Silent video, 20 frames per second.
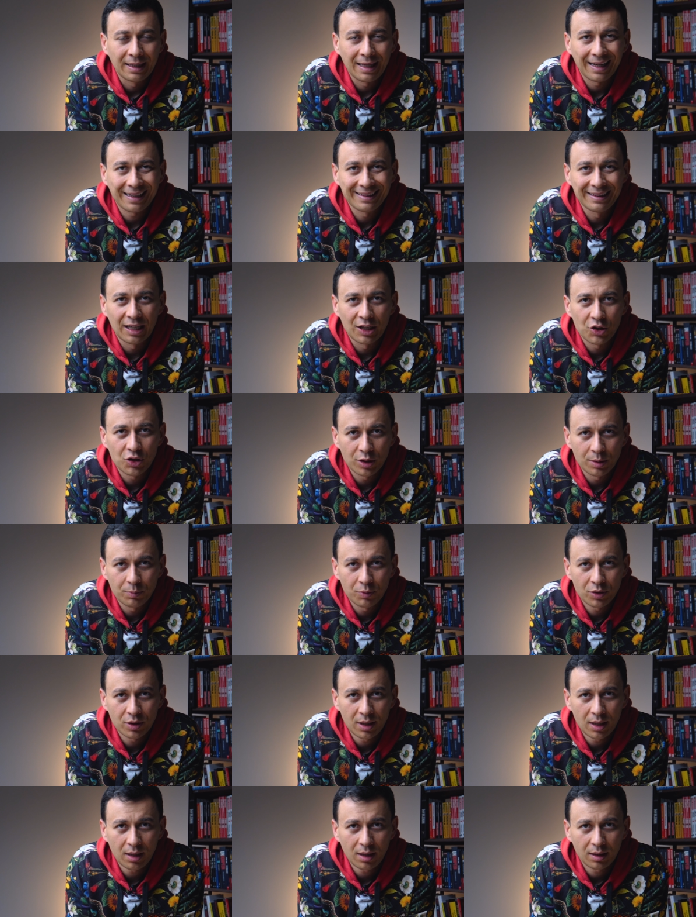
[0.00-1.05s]
jak
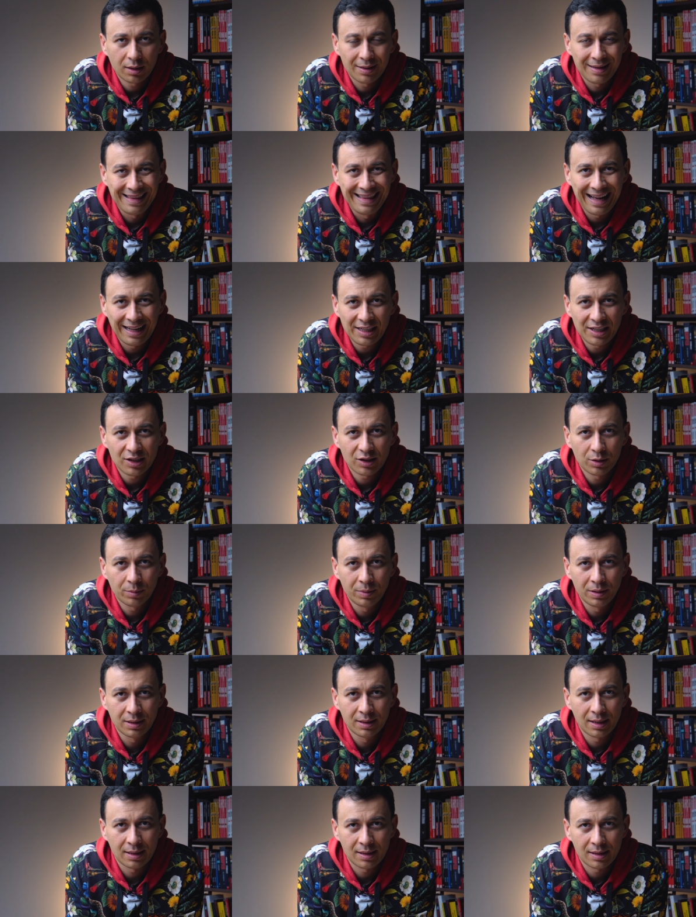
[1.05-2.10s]
najszybsze danie
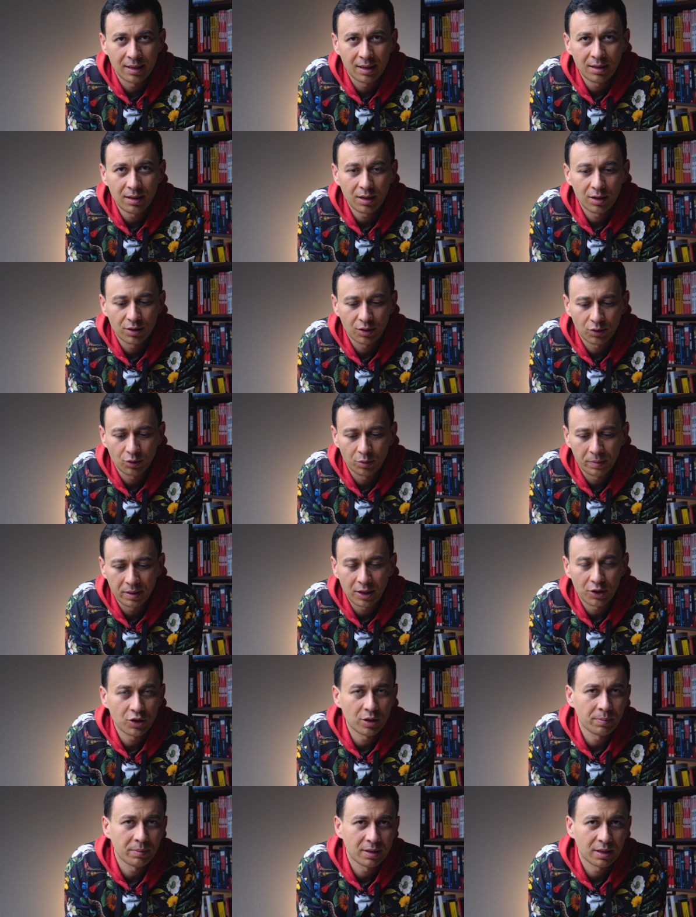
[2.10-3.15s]
sobie za cel zrozumienia,
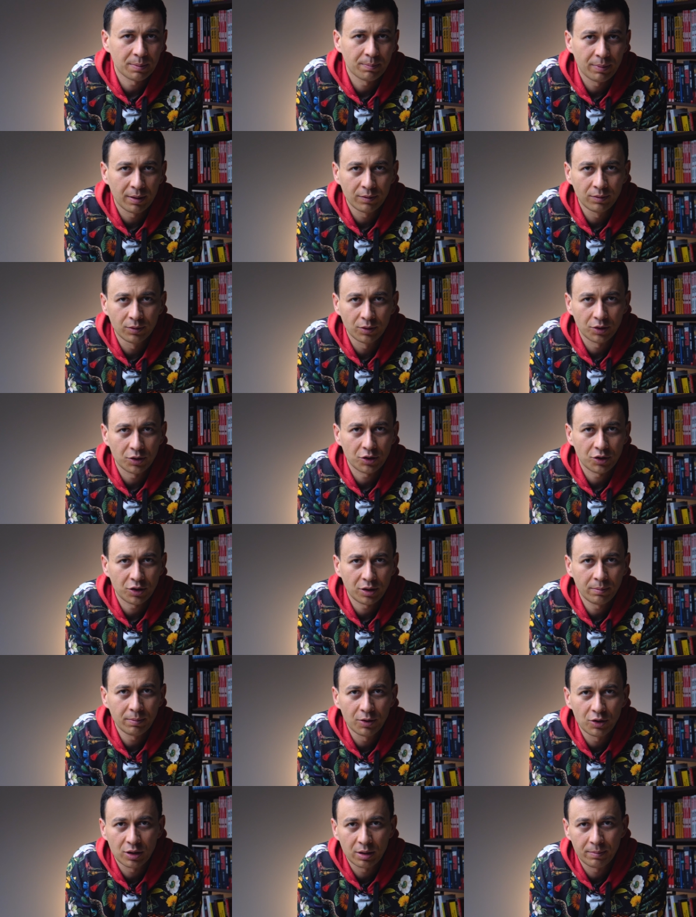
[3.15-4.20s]
czym jest pewność
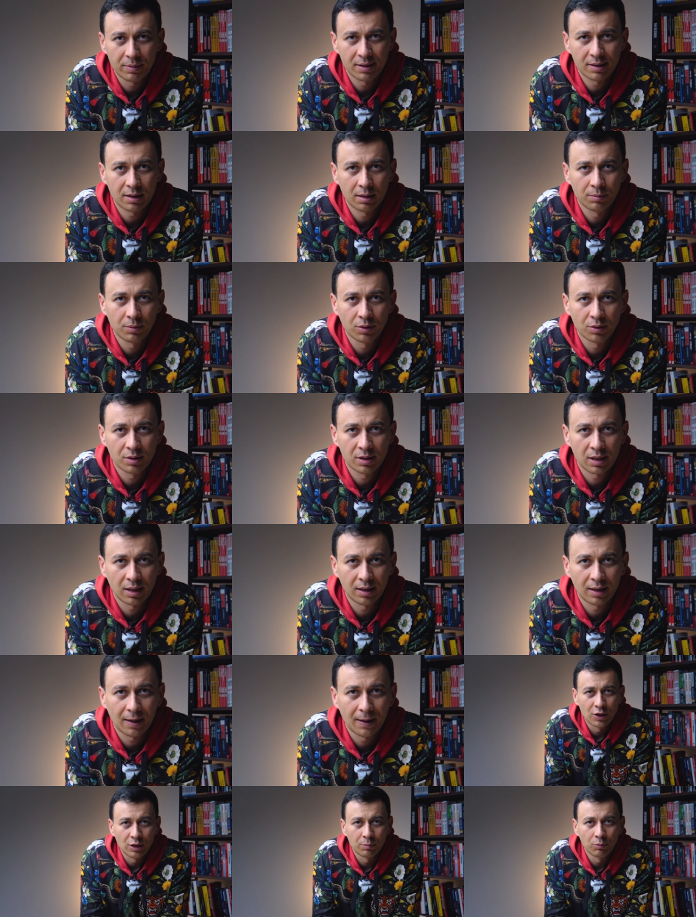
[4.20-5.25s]
siebie, czym jest
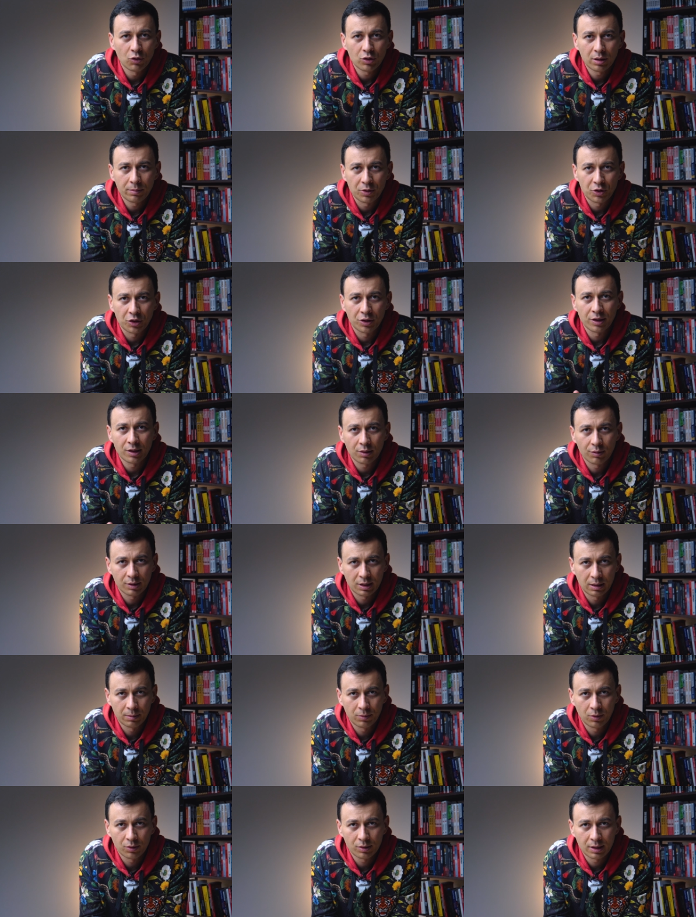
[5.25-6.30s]
samoocena. Czyli można mieć niską
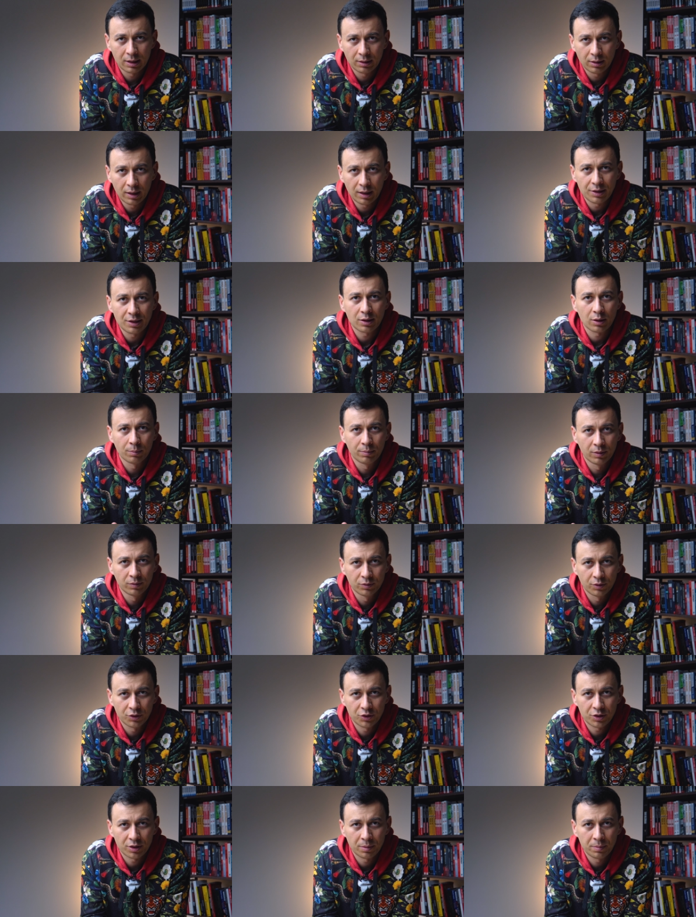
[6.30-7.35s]
samoocenę, niską
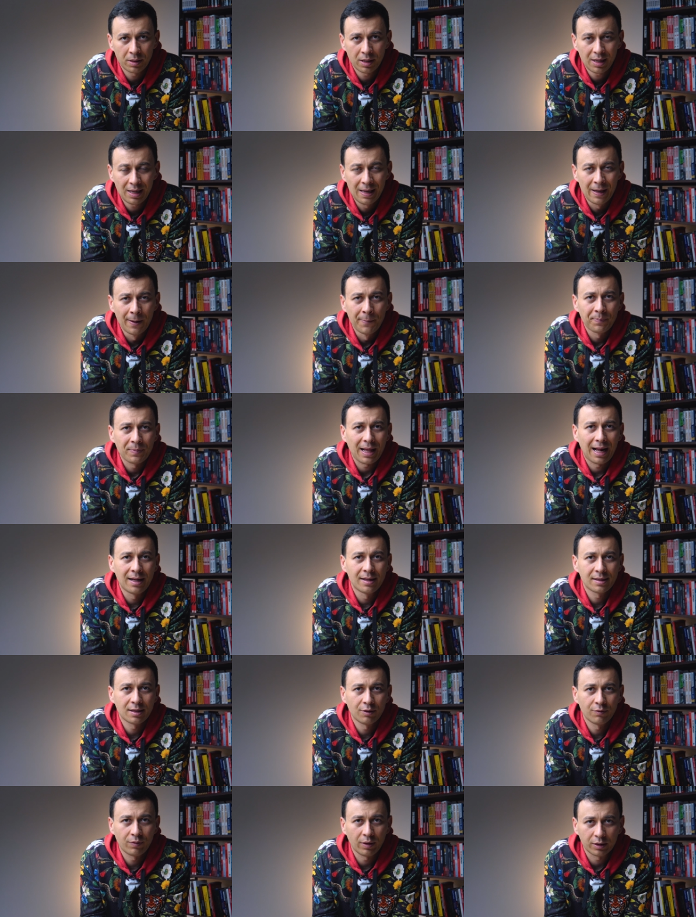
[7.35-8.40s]
pewność siebie, ale
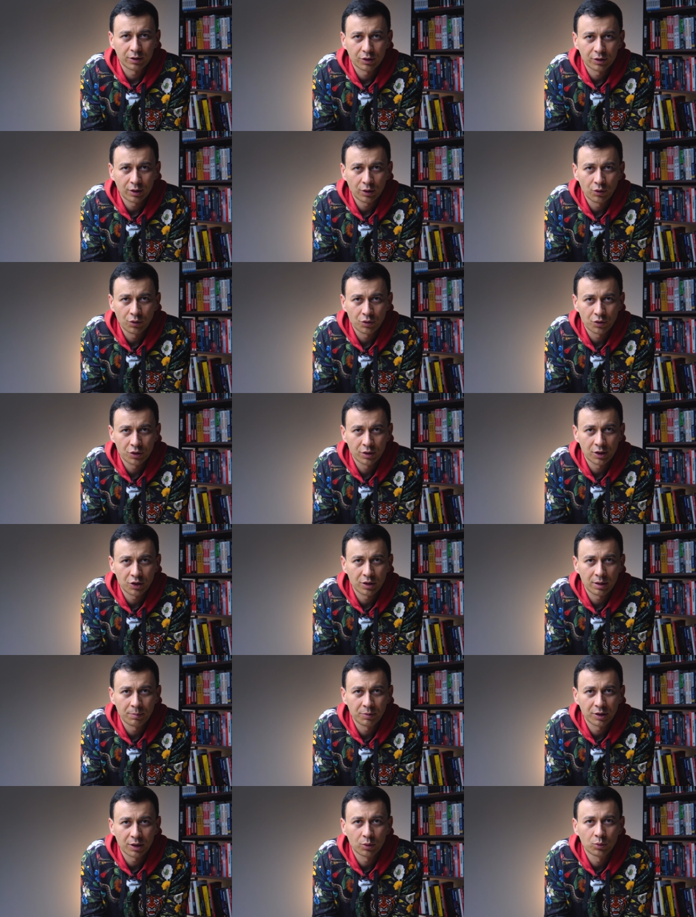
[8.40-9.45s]
sam fakt tego, że
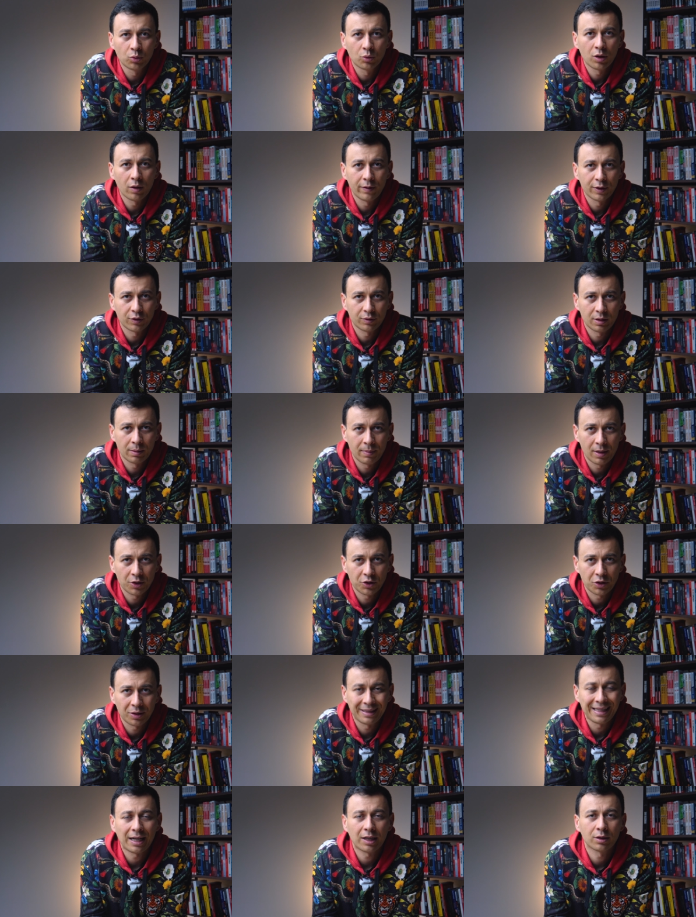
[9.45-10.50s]
zaczynam się edukować w
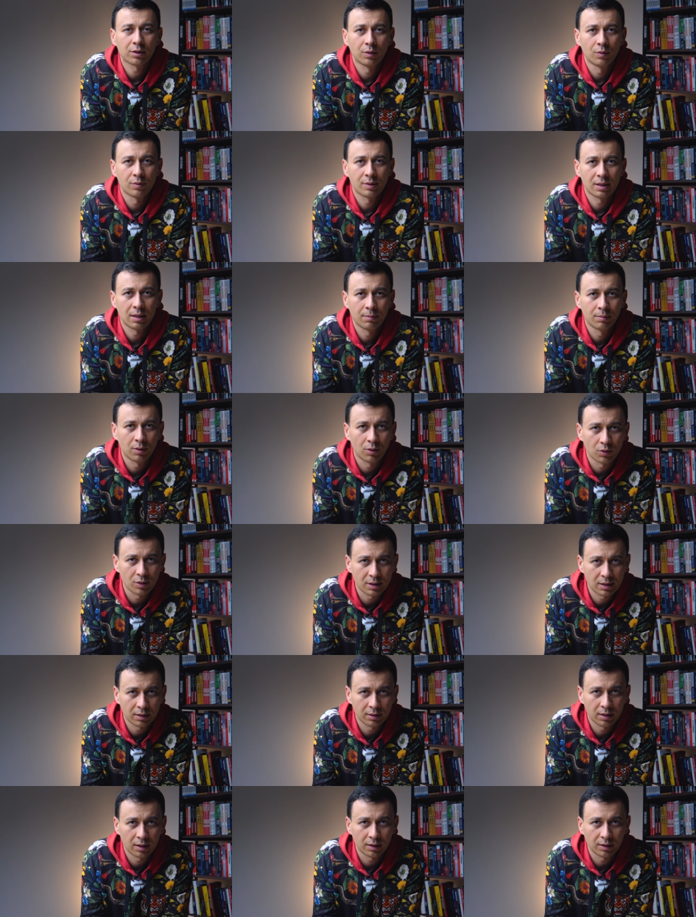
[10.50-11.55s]
temacie, jak tą
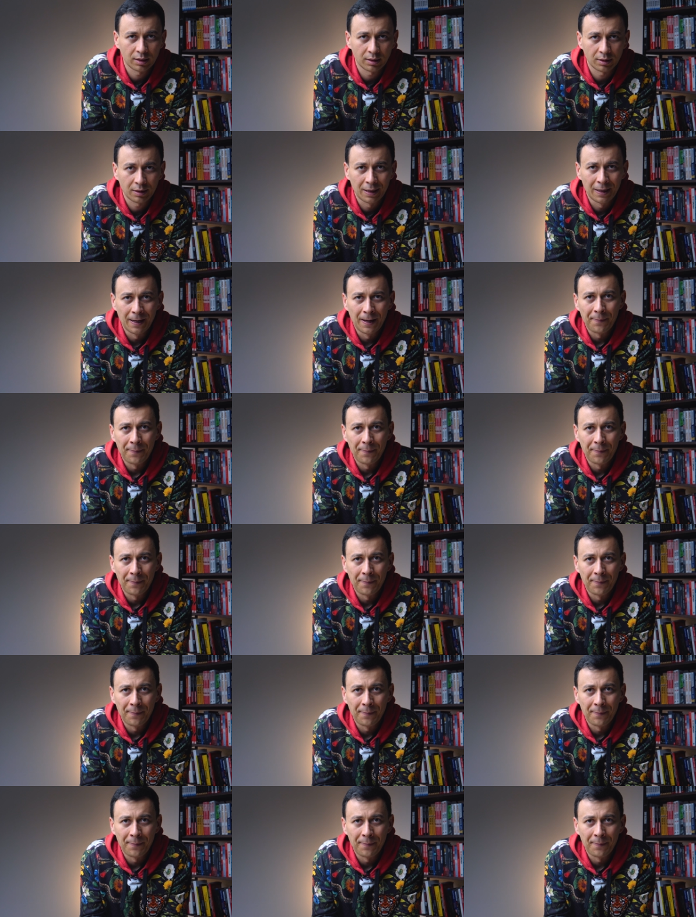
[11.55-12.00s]
samoocenę i